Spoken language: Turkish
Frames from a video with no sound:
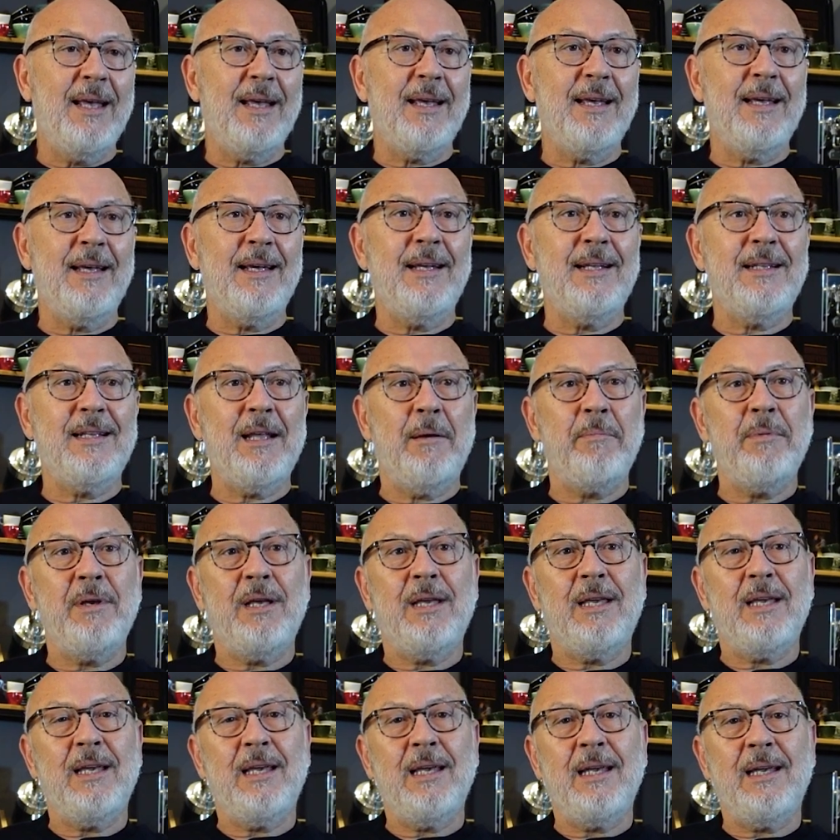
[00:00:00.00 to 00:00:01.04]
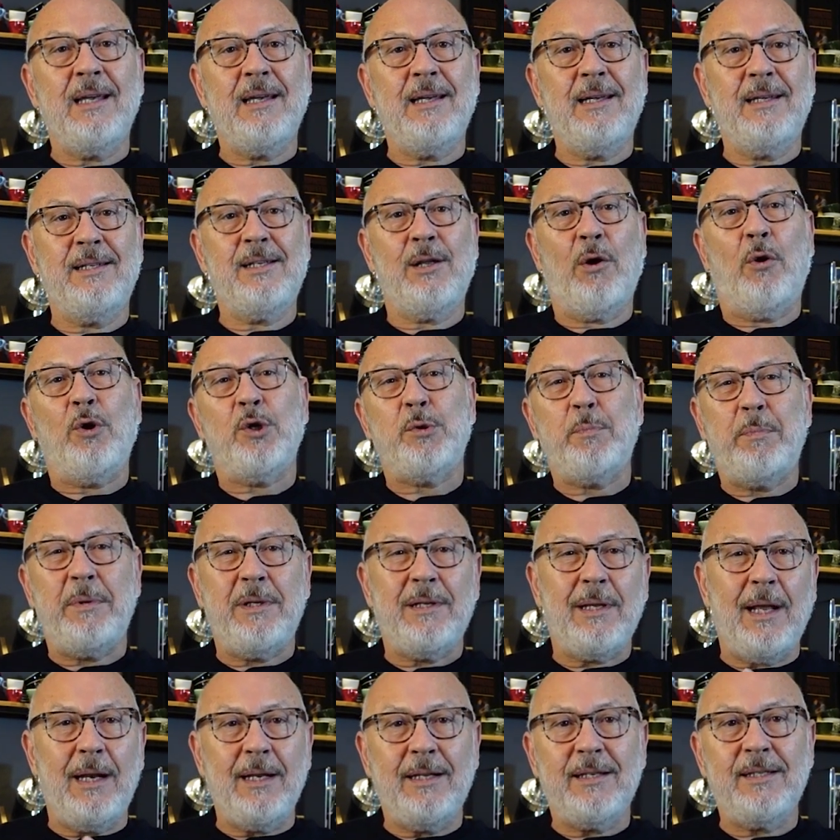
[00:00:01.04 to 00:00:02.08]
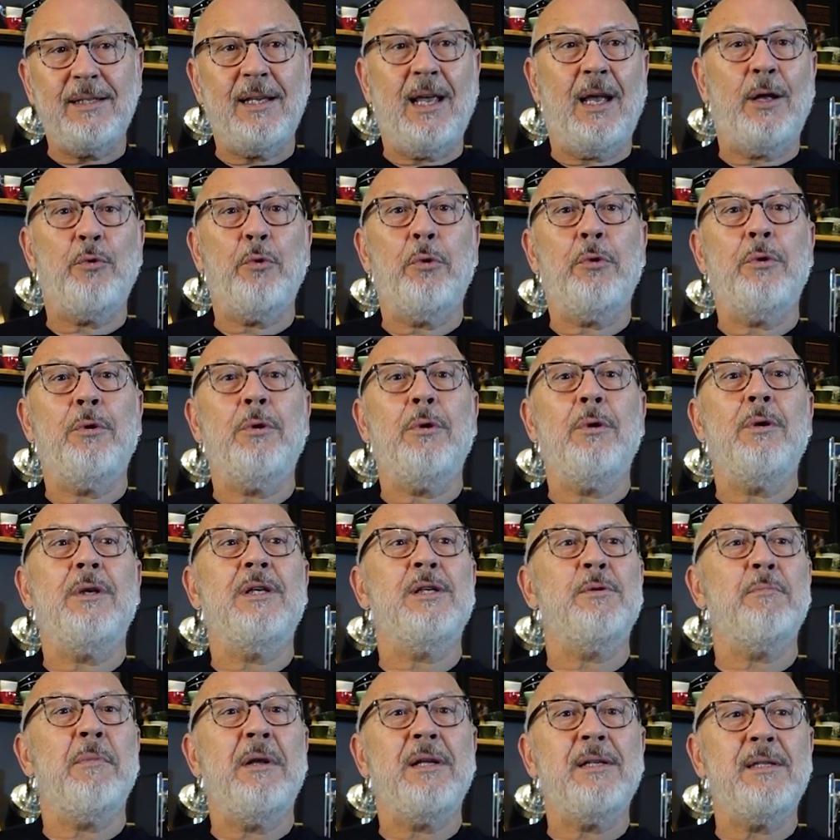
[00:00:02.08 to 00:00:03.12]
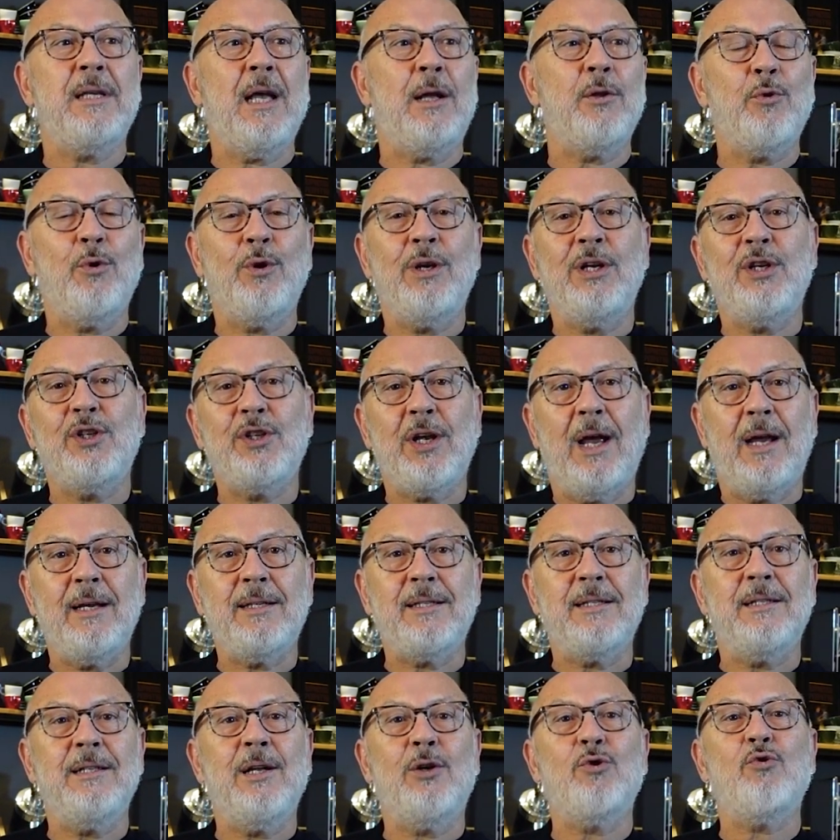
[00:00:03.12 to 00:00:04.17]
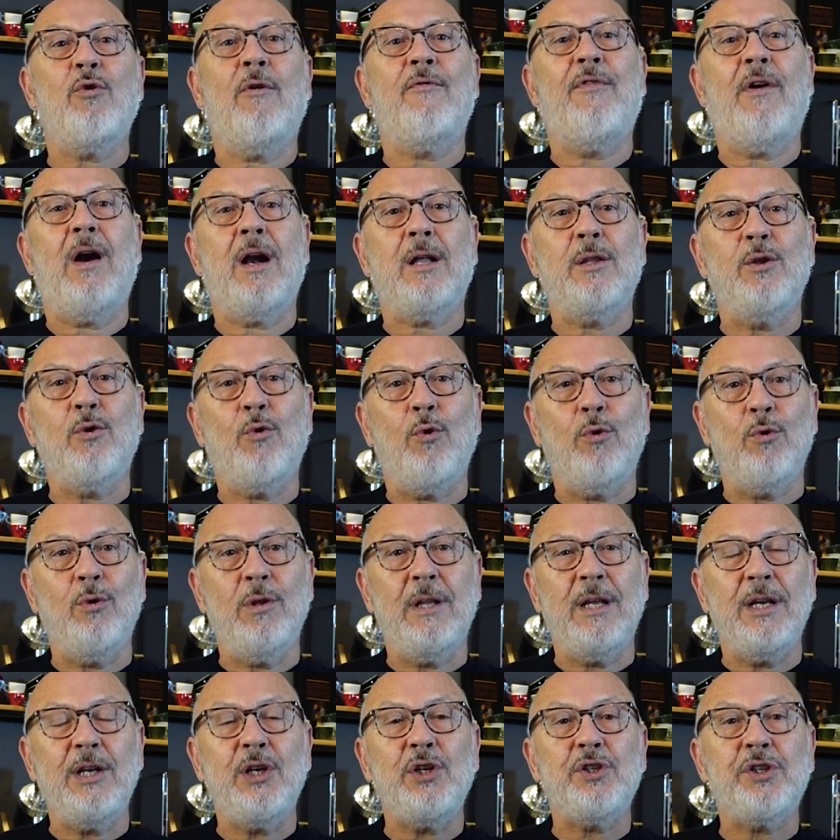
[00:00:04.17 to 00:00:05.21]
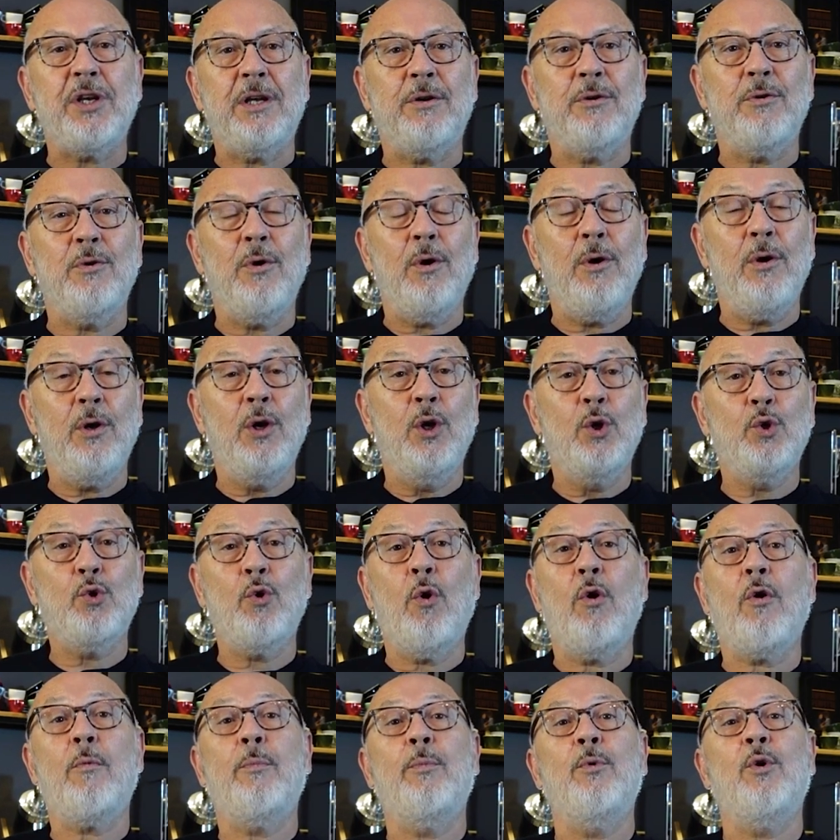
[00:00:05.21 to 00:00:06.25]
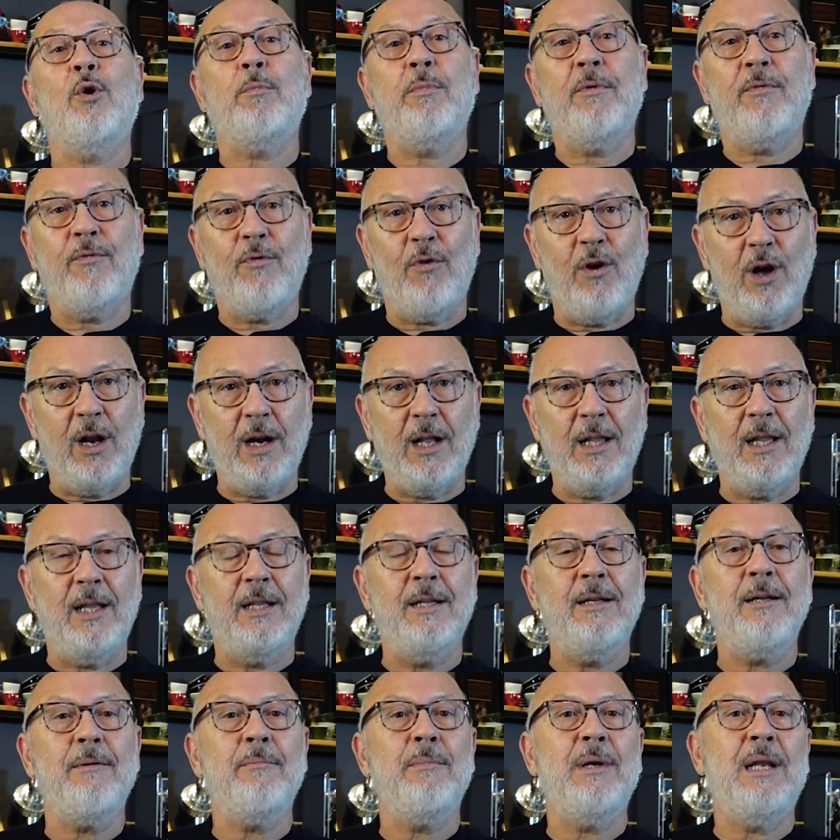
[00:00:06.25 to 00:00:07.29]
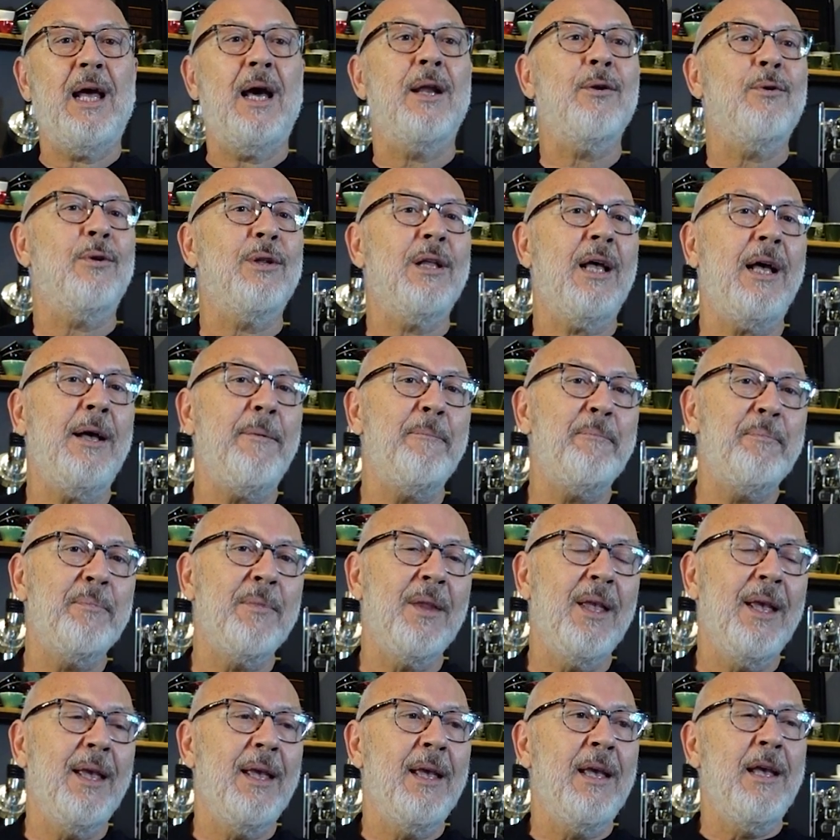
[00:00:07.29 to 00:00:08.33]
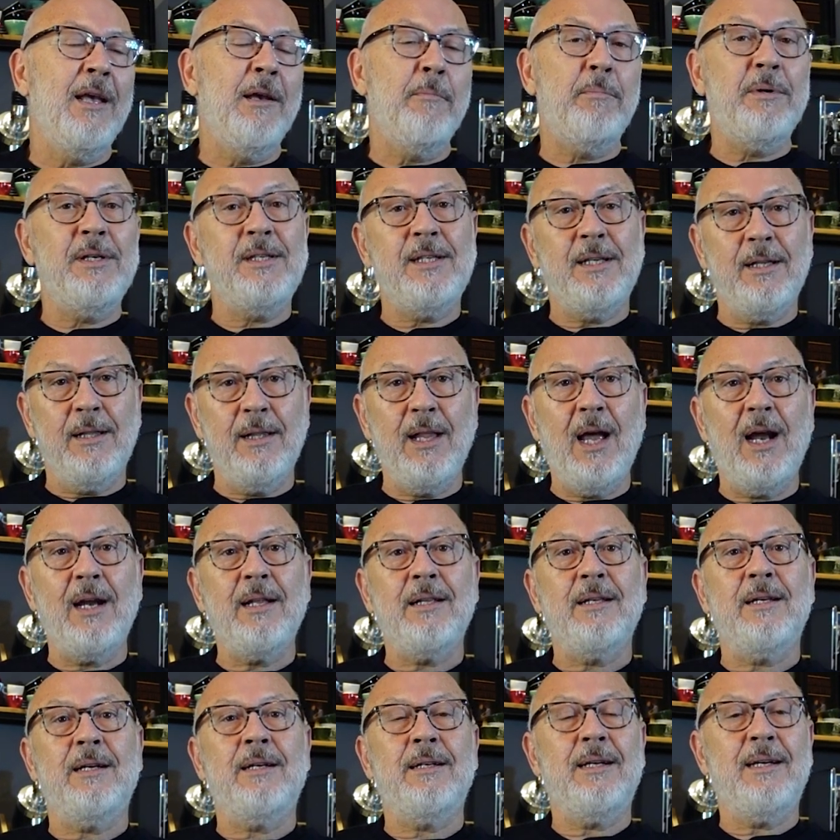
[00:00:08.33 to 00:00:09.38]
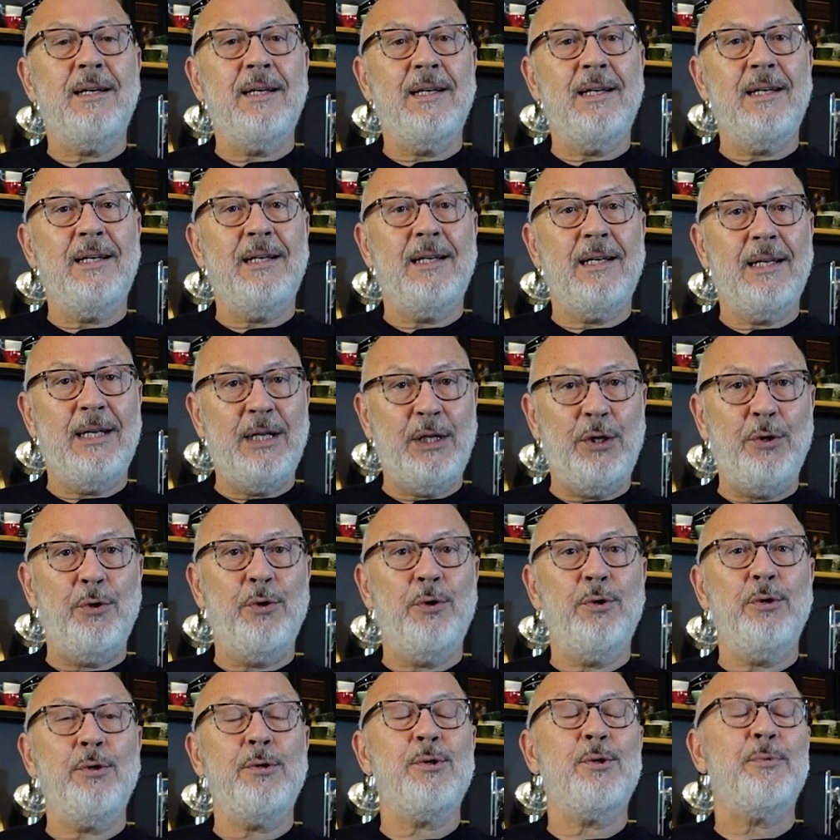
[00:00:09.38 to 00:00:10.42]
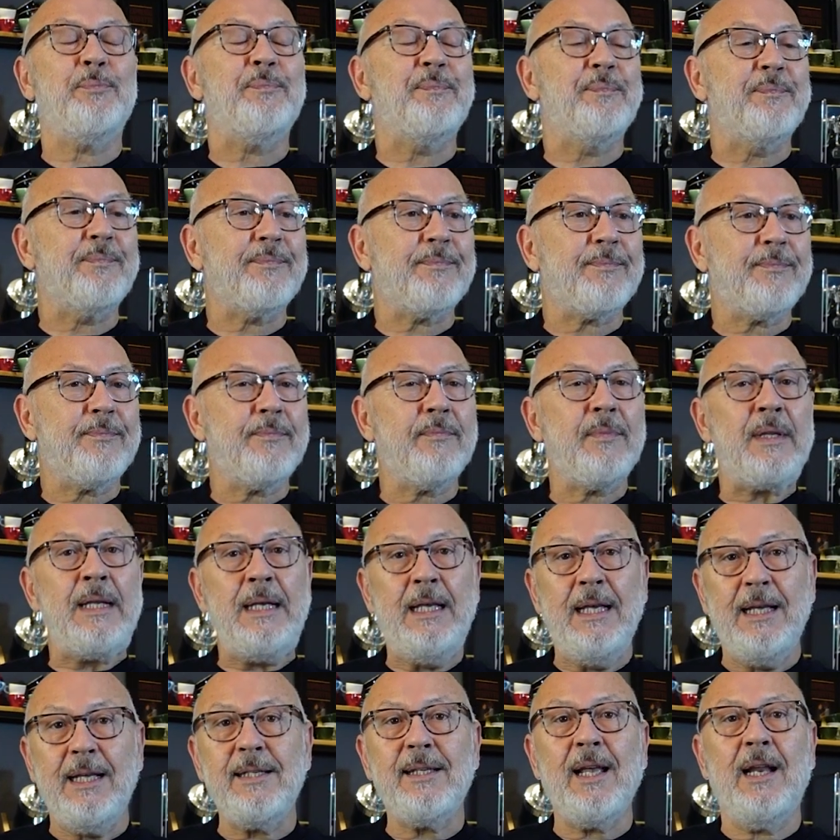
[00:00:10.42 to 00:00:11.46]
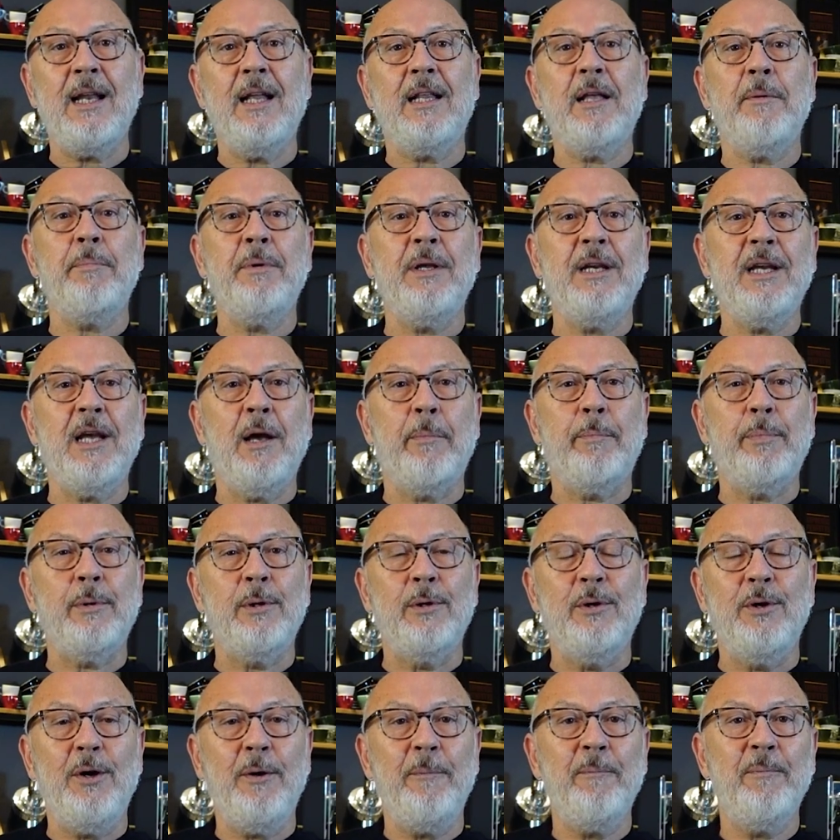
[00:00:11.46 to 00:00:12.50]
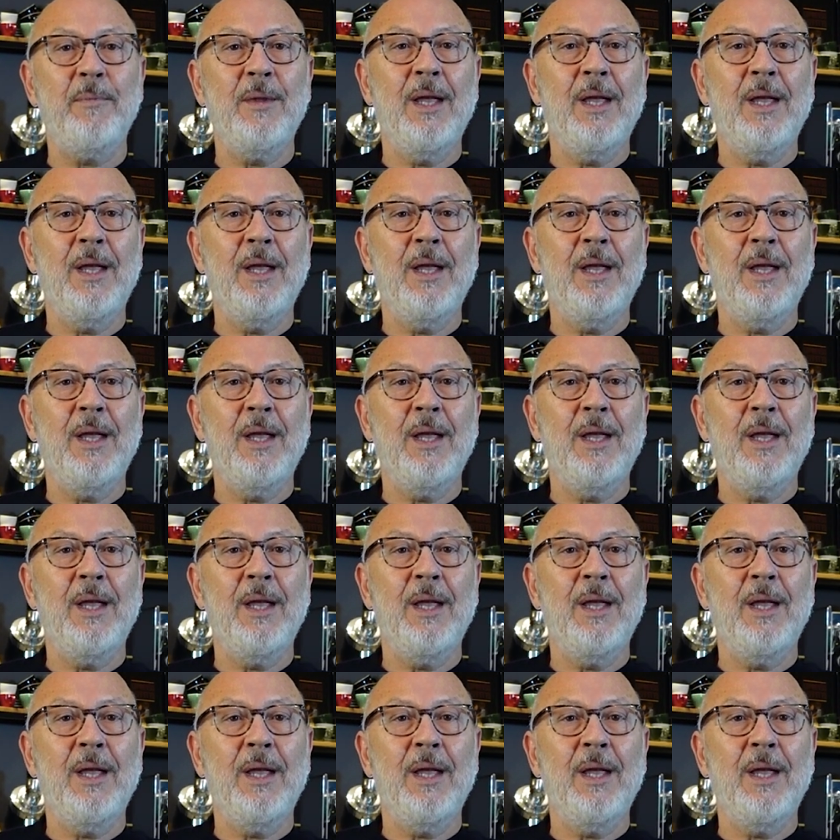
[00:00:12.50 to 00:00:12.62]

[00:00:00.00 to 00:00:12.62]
E, tabii ki işte hospital sektörü, hizmet sektörü içerisinde çok farklı konuları içeriyor. Çok büyük bir fuar alanı Milano'da. Biz yıllardır gidiyoruz. İki senede bir yapılıyor.